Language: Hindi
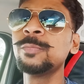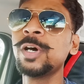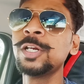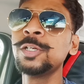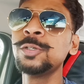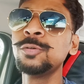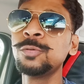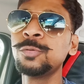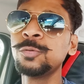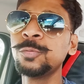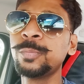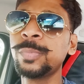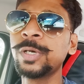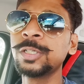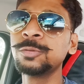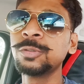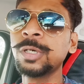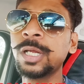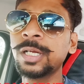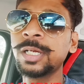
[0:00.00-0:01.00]
एक बार यूट्यूब
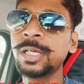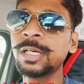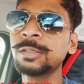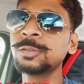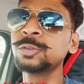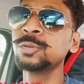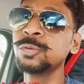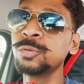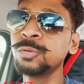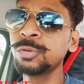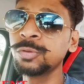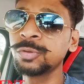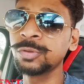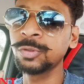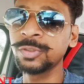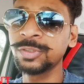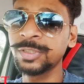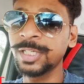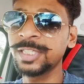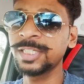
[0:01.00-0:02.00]
पर जो है कर जरूर
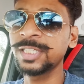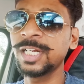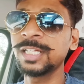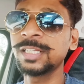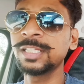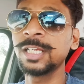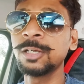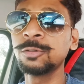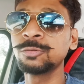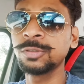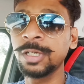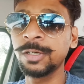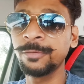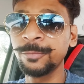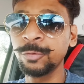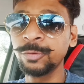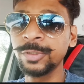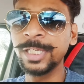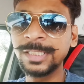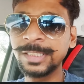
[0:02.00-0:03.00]
उसको सर्च करते हैं उसका
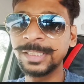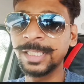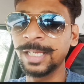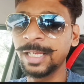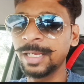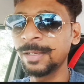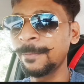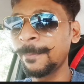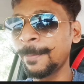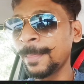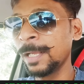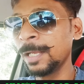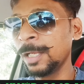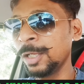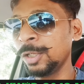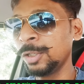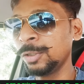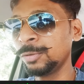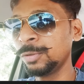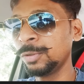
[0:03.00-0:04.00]
रिव्यू देखते हैं
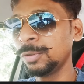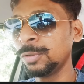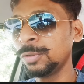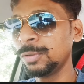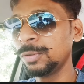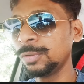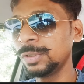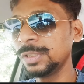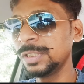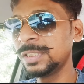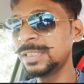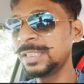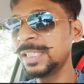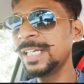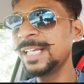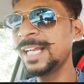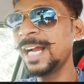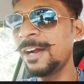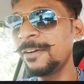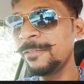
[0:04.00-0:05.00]
तो
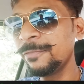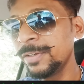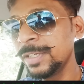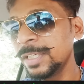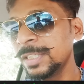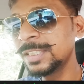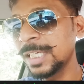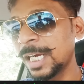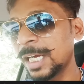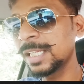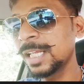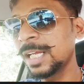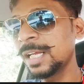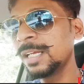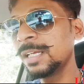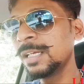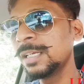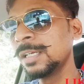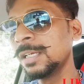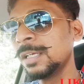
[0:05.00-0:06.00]
इससे काफ़ी ज़्यादा
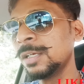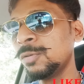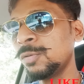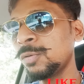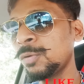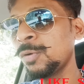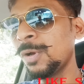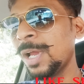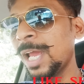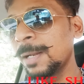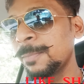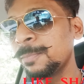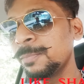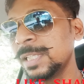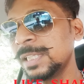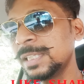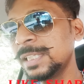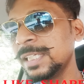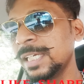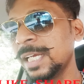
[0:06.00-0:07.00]
उनको हेल्प
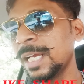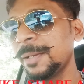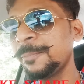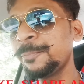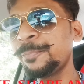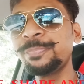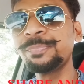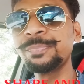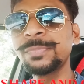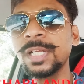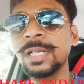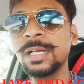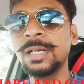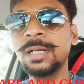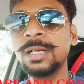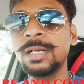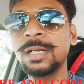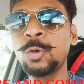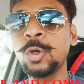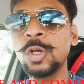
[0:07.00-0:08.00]
मिलती है आ,
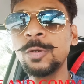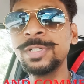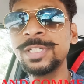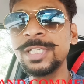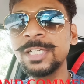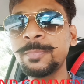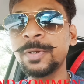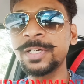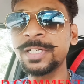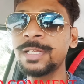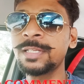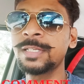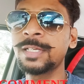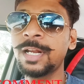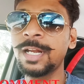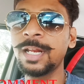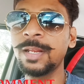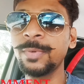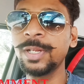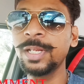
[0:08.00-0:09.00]
uh, कोई भी चीज़ परचेज़
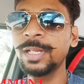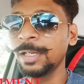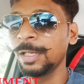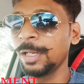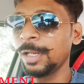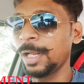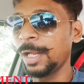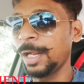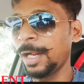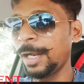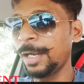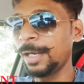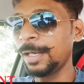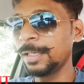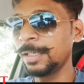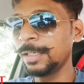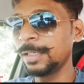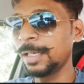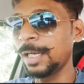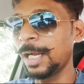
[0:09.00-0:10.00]
करने में
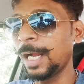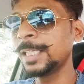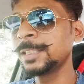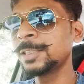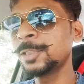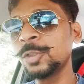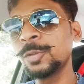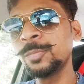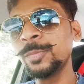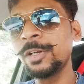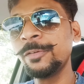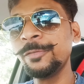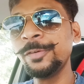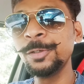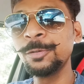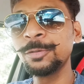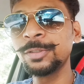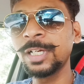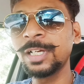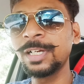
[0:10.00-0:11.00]
एंड uh, आज का जो मेरा
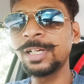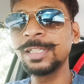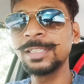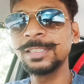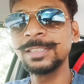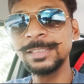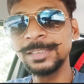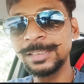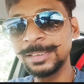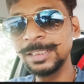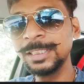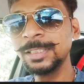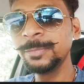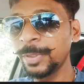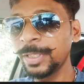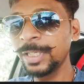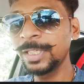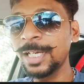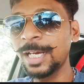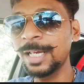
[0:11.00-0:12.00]
वीडियो था इसी
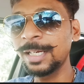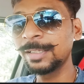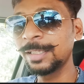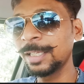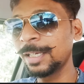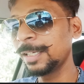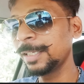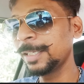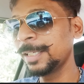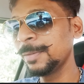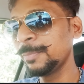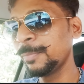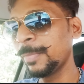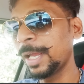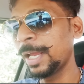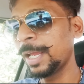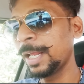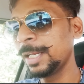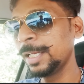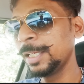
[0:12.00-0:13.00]
पे आधारित था कि
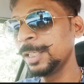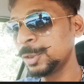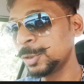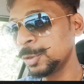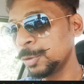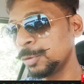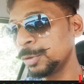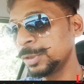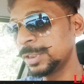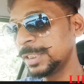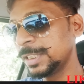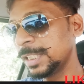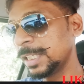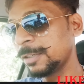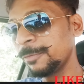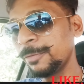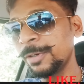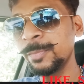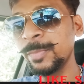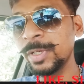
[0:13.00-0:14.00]
मैंने जो
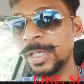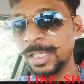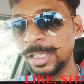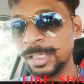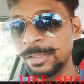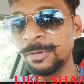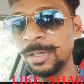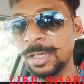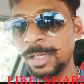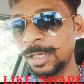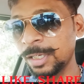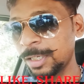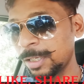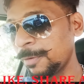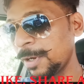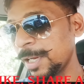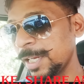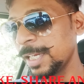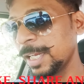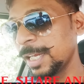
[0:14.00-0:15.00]
चीज़ें कोविड में
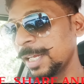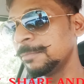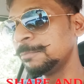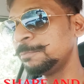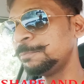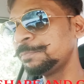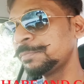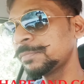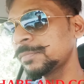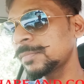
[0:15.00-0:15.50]
करवाई हैं